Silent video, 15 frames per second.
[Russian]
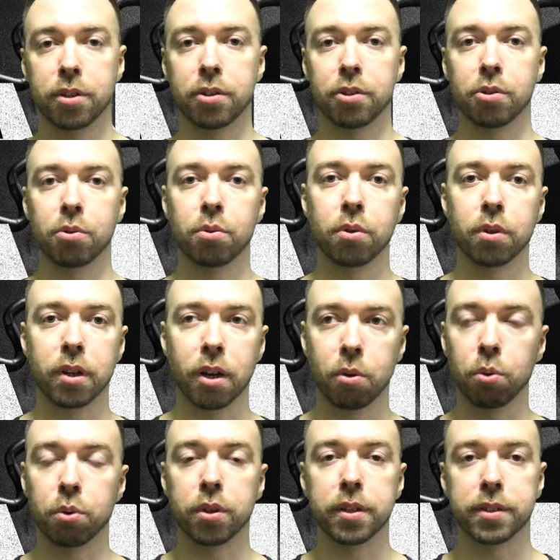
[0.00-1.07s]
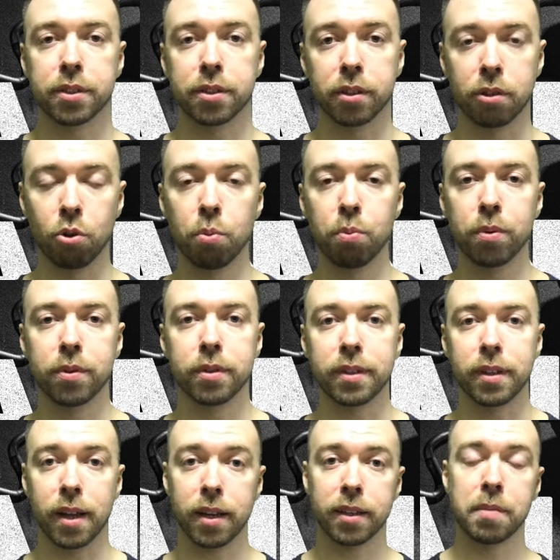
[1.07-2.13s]
тренирую какую-то из этих групп
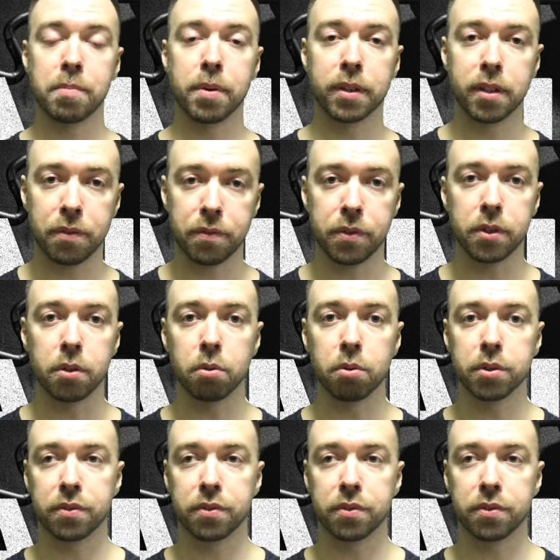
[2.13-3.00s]
на гипертрофию. То